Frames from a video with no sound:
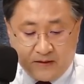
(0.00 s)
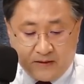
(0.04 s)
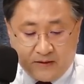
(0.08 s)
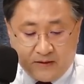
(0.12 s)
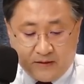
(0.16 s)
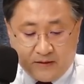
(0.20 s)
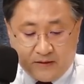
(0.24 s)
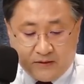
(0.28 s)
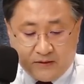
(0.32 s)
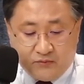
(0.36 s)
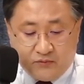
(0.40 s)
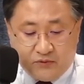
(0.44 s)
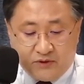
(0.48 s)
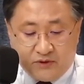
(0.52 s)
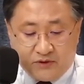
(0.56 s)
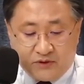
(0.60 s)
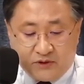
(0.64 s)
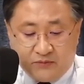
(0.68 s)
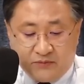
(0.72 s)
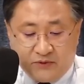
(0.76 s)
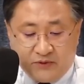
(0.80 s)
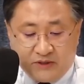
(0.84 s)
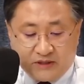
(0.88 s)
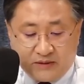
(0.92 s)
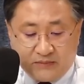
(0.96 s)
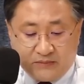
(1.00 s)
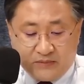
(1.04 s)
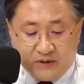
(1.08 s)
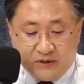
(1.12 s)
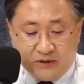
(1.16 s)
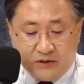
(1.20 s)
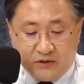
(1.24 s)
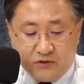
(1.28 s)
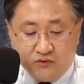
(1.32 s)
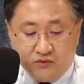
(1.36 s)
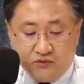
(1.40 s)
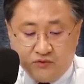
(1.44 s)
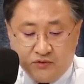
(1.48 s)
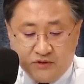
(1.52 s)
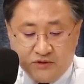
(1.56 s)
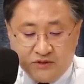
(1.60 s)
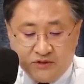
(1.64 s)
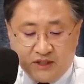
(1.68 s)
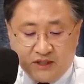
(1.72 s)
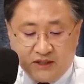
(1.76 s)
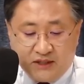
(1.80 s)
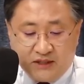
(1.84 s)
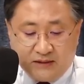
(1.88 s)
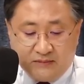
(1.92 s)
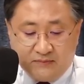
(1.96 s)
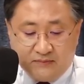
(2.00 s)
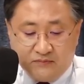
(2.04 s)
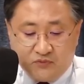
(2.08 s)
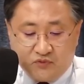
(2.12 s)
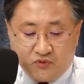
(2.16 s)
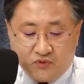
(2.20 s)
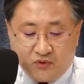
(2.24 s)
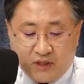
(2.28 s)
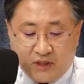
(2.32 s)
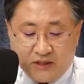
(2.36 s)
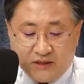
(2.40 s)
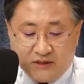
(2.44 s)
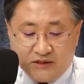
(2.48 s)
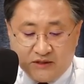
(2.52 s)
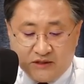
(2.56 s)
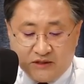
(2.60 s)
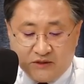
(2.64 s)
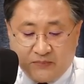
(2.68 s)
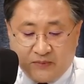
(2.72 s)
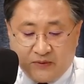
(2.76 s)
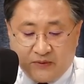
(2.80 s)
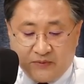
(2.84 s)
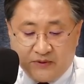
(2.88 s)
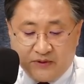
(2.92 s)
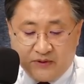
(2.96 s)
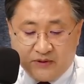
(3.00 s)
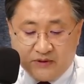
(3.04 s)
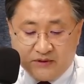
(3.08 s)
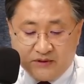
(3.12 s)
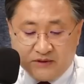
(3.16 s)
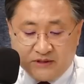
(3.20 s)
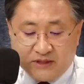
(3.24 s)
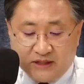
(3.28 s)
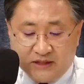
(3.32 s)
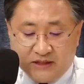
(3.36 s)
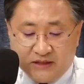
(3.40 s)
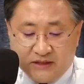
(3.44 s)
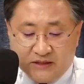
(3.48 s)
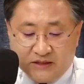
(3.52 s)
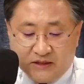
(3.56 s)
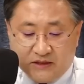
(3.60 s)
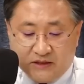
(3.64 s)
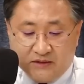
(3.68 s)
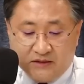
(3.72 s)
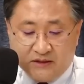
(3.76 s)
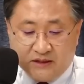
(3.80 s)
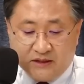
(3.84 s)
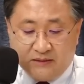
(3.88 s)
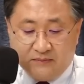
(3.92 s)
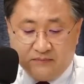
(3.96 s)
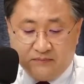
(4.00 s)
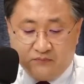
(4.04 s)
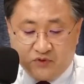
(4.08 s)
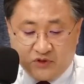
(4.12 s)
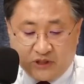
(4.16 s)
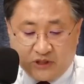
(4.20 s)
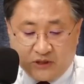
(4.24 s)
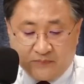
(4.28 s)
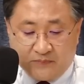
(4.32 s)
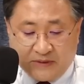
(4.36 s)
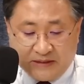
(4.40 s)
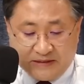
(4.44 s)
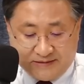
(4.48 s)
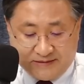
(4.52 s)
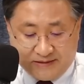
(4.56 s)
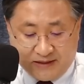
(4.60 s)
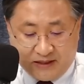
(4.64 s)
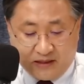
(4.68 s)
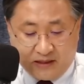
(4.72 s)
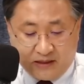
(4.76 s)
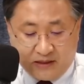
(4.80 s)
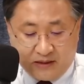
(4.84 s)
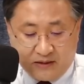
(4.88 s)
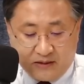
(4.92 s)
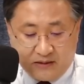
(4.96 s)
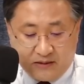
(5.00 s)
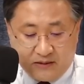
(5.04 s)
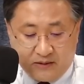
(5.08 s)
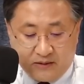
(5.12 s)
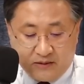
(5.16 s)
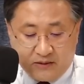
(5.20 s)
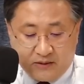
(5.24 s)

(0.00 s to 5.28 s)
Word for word: 우리 서 변호사님 이 윤재남 중앙지법 영장전담 부장판사 음.